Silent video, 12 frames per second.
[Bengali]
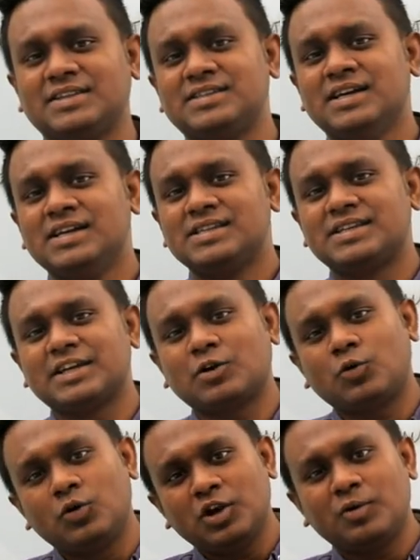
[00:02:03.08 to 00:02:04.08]
কাজ যেটা
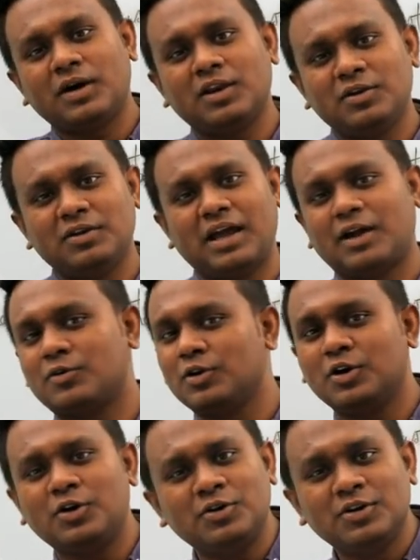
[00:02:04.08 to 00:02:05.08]
করলেও ভালো না
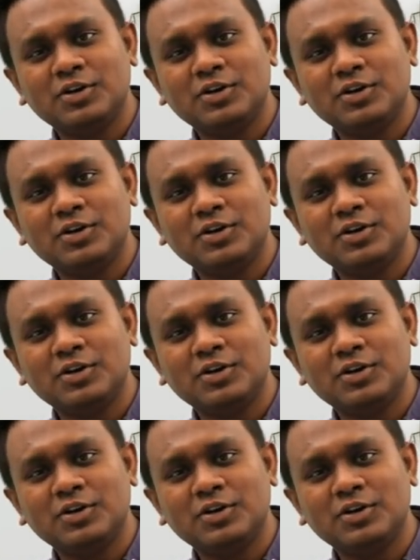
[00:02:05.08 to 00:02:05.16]
করলেও